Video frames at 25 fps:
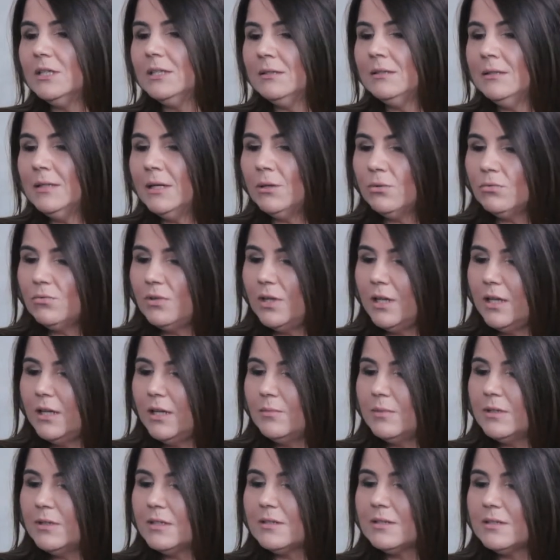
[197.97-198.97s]
não
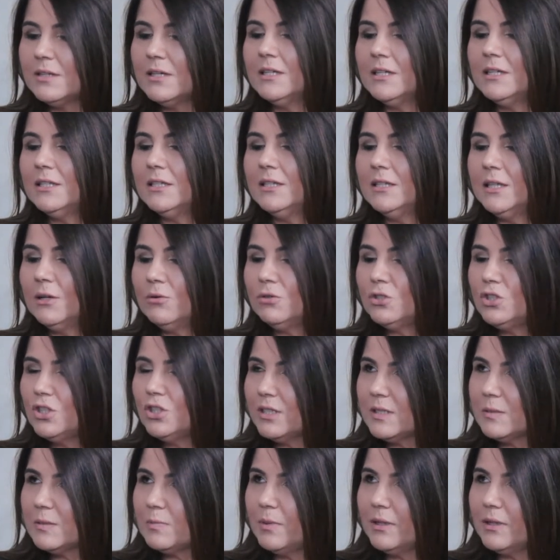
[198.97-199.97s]
temas, não te
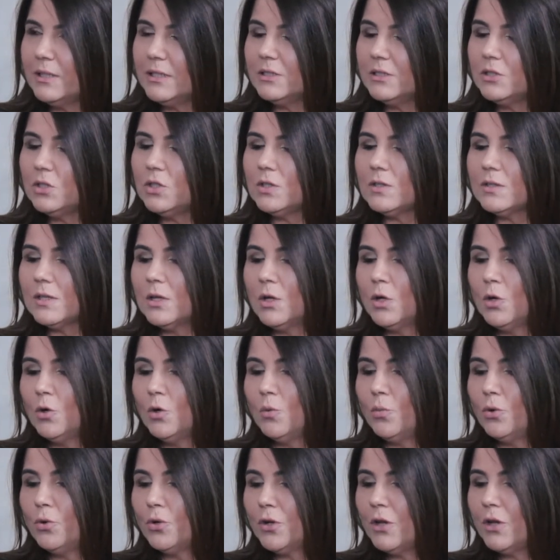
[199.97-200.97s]
espantes,
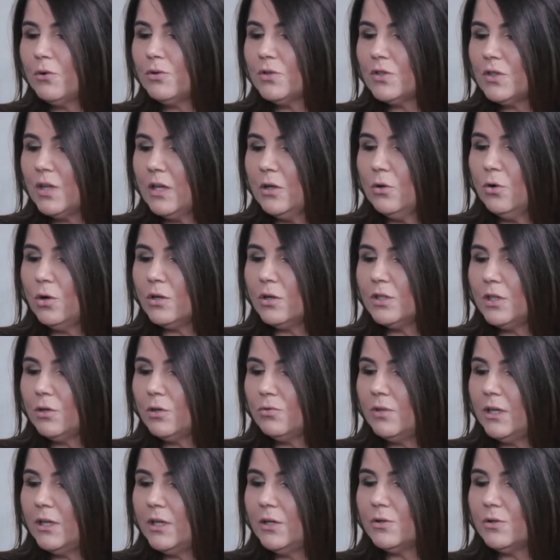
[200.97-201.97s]
porque o Senhor
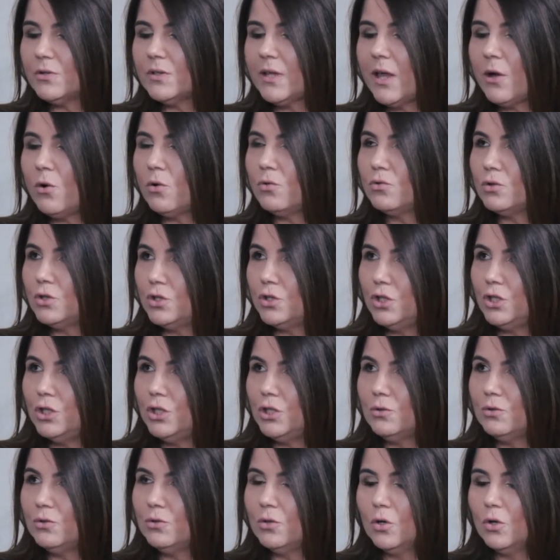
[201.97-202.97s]
teu Deus é
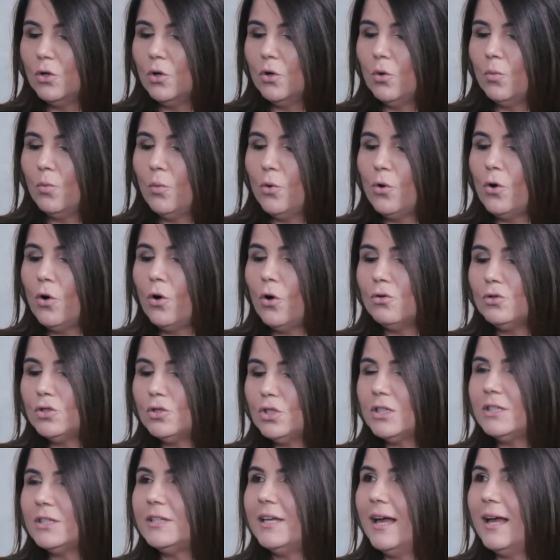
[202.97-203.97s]
contigo por
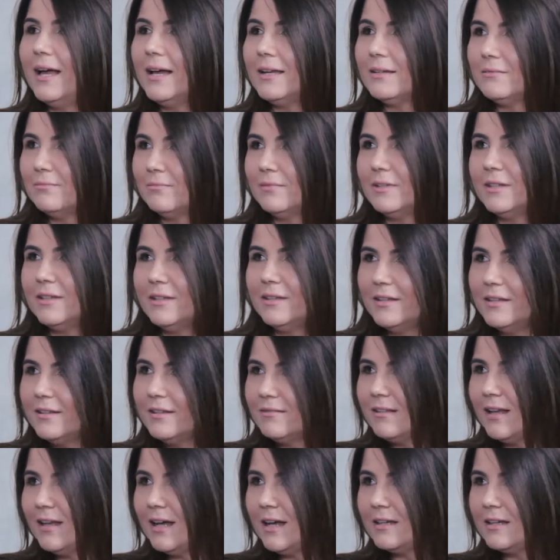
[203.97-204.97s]
onde quer que
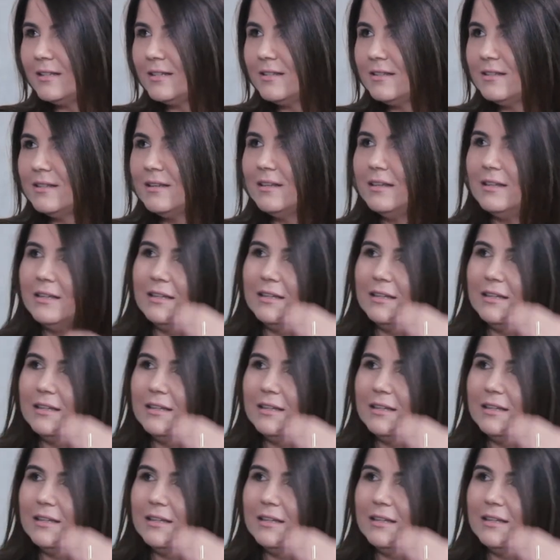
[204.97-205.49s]
andares.